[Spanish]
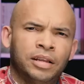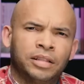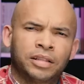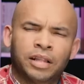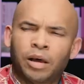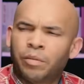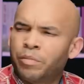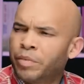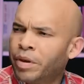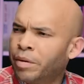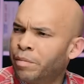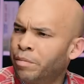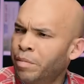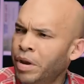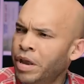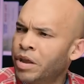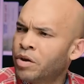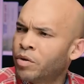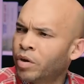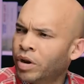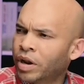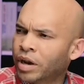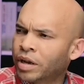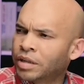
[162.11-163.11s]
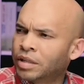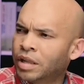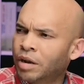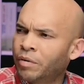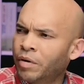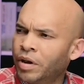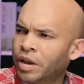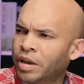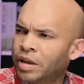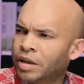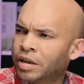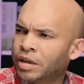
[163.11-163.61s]
también México, era que
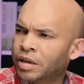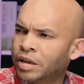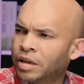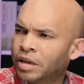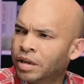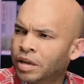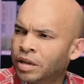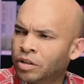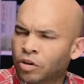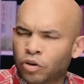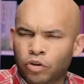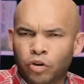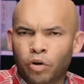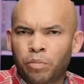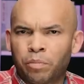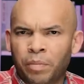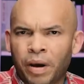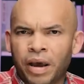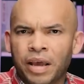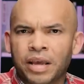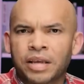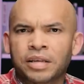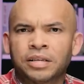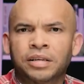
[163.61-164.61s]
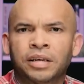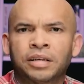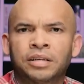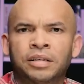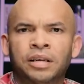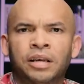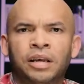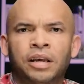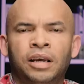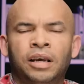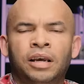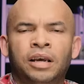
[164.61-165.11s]
estaba ahí, entre otros
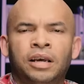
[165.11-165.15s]
países,